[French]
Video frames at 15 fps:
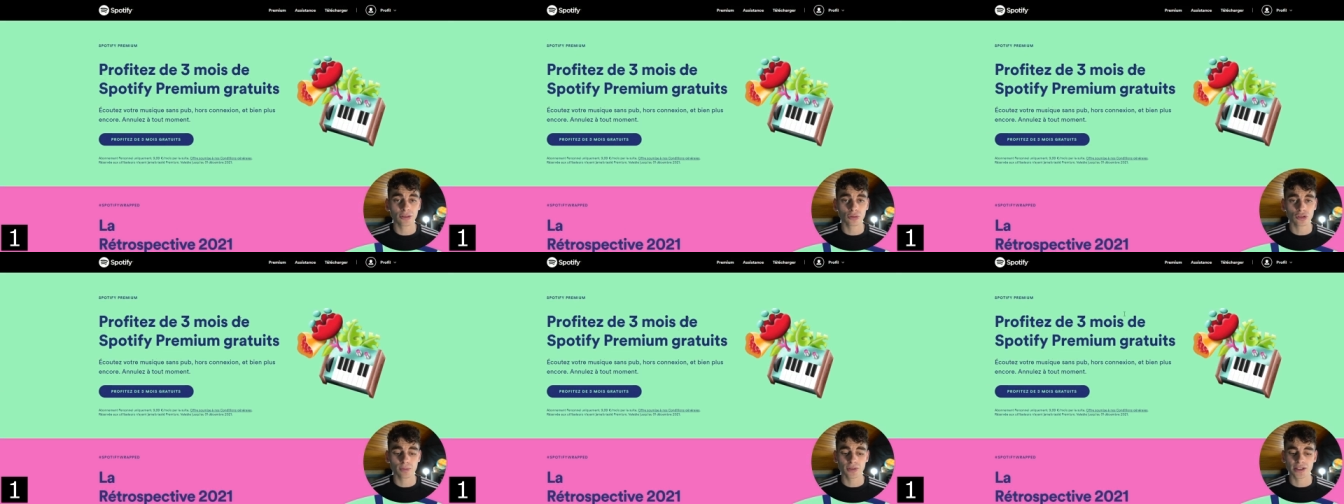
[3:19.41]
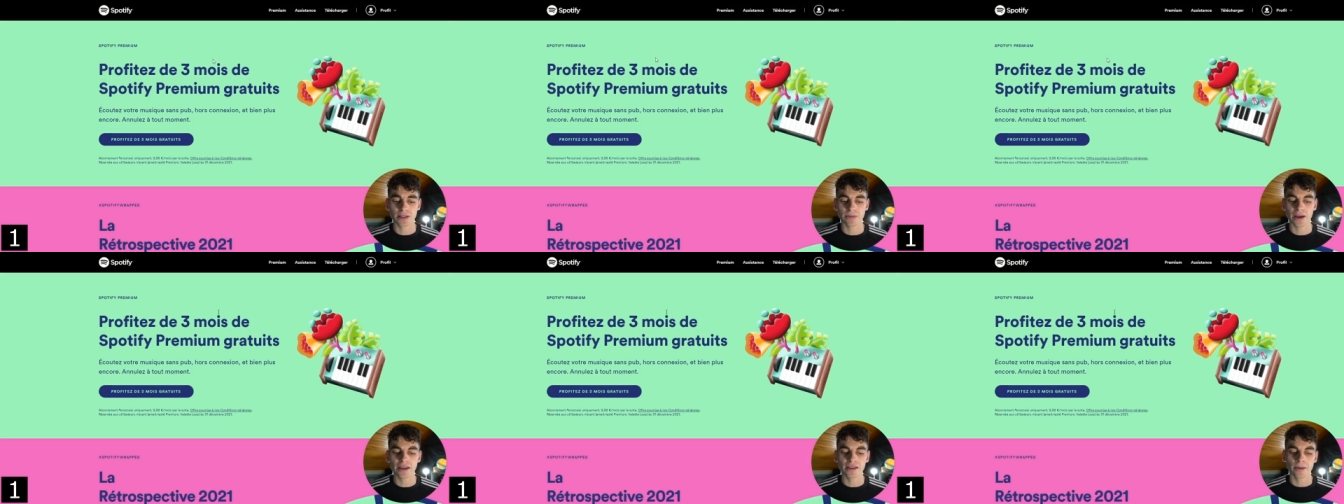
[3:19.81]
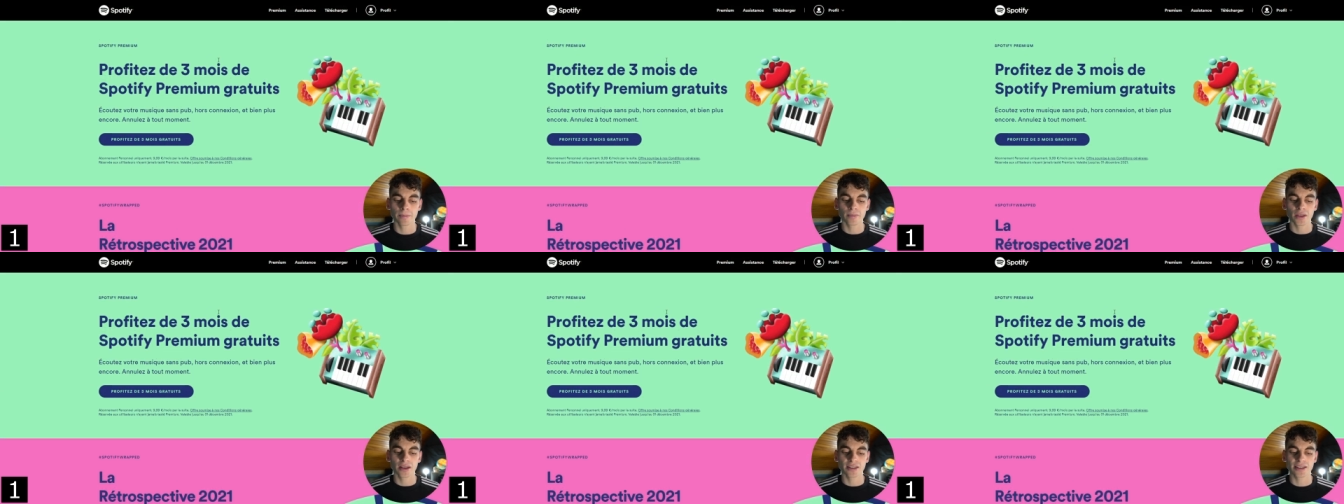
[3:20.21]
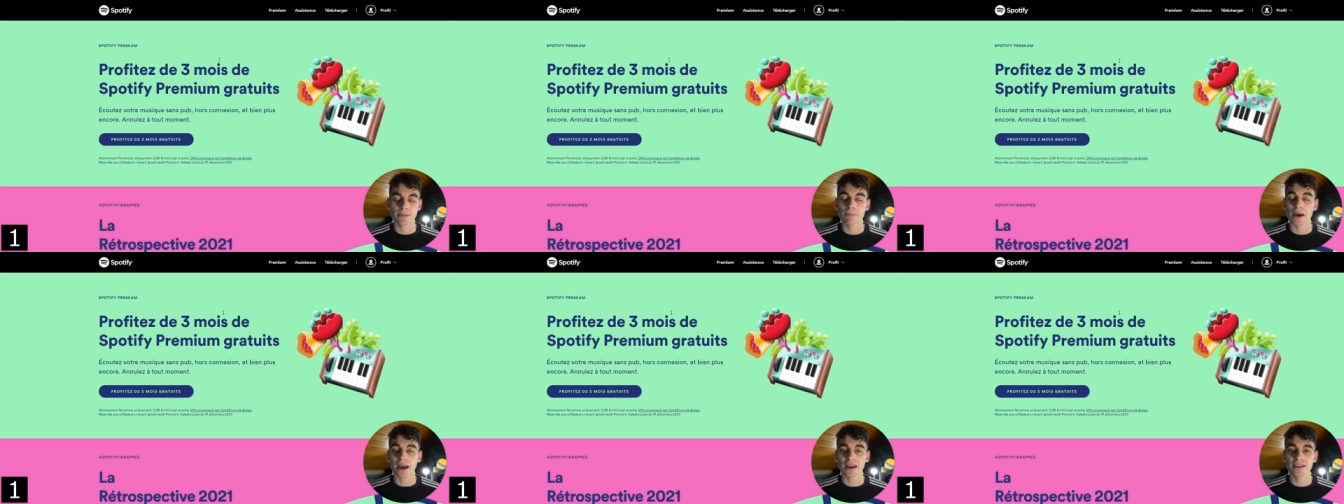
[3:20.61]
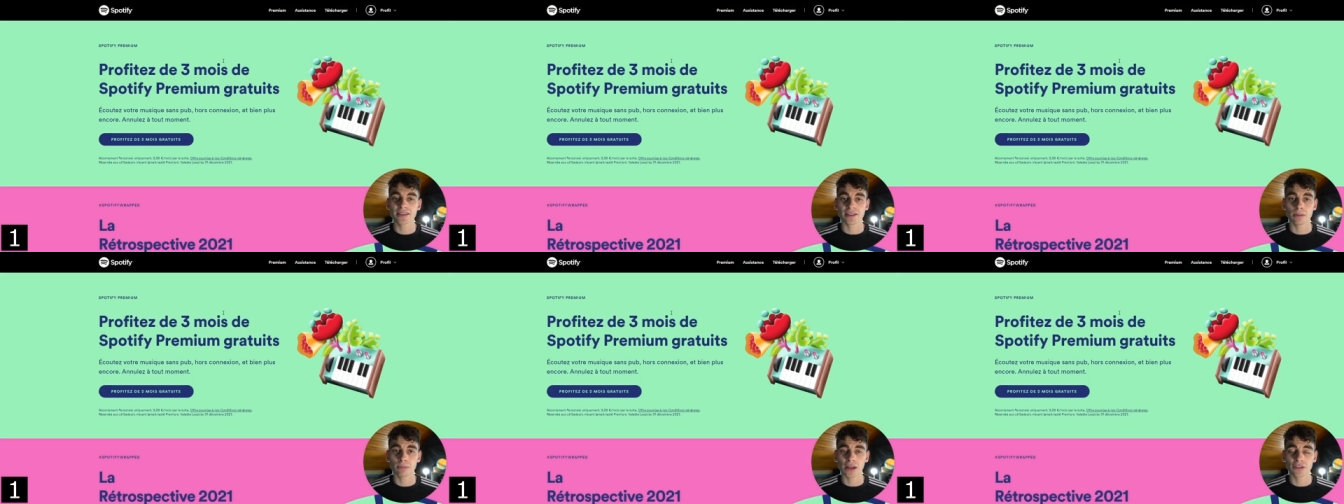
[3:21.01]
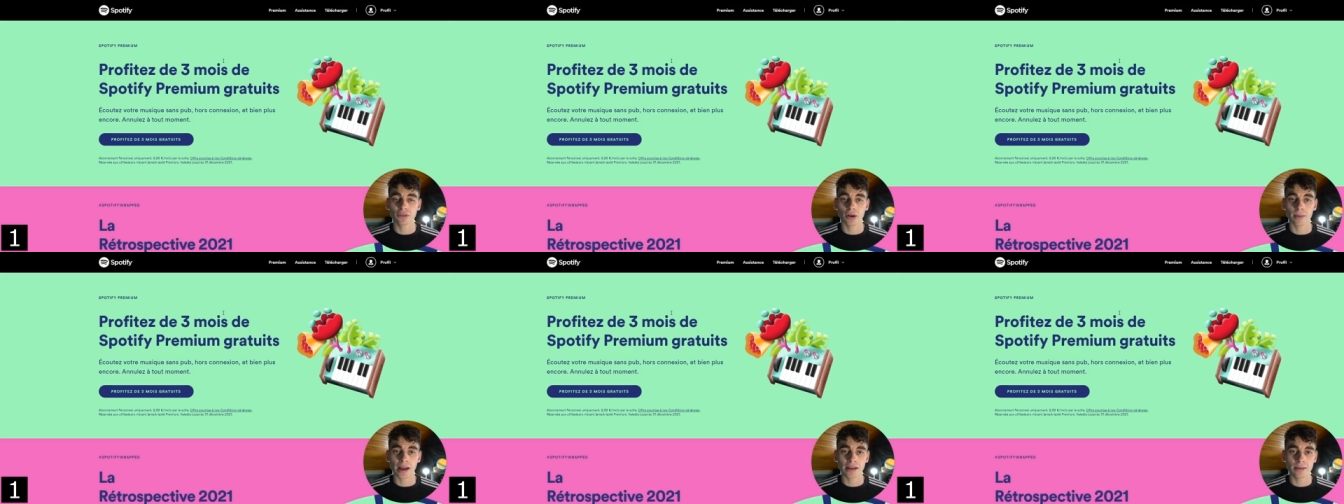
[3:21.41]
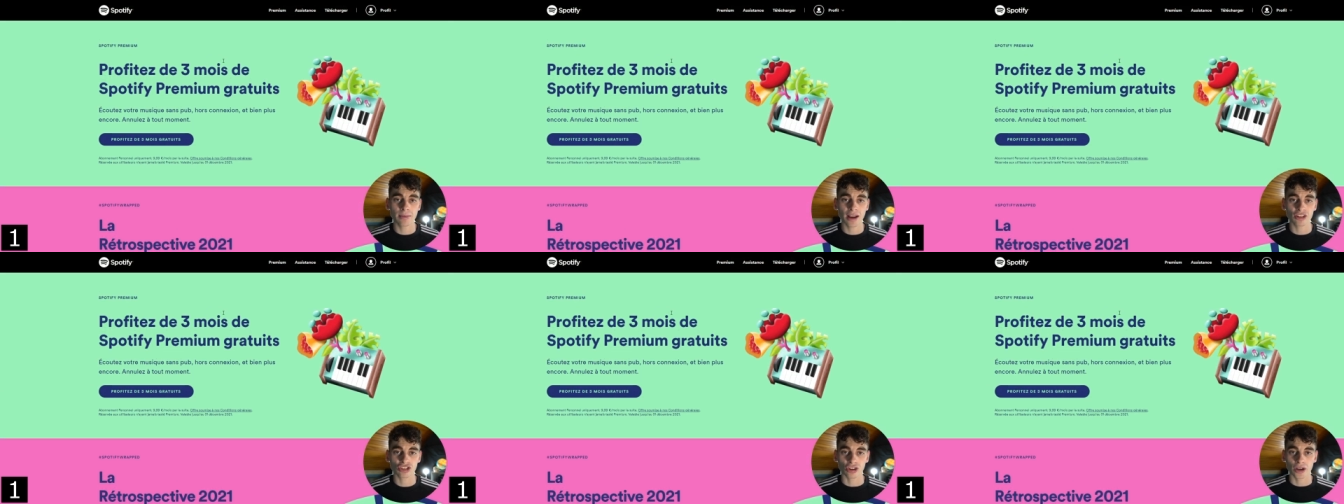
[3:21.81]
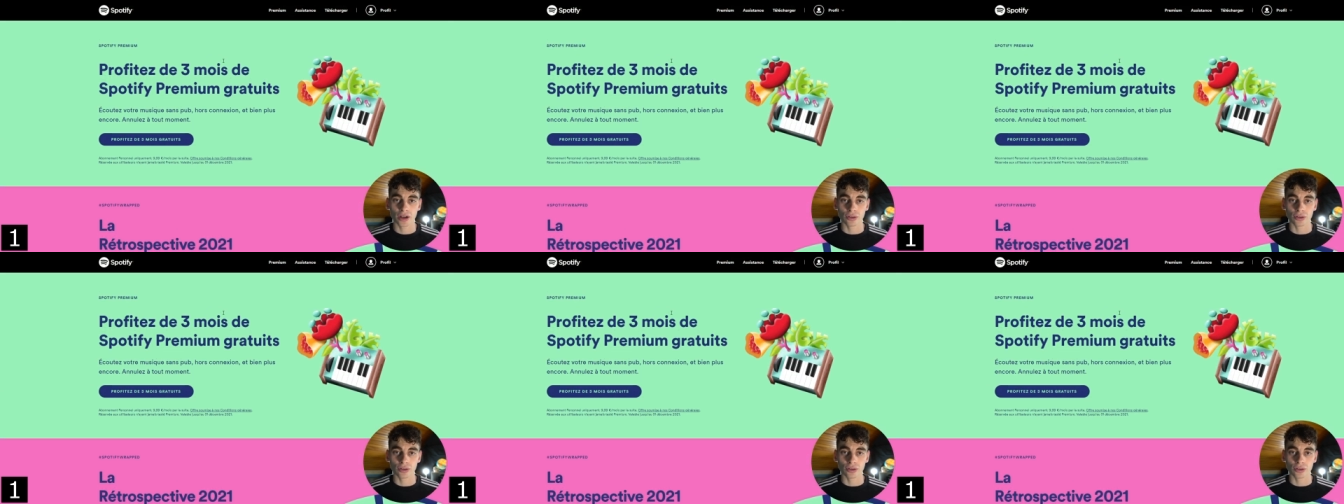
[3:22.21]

Et donc Spotify, c'est pareil, c'est une plateforme à l'image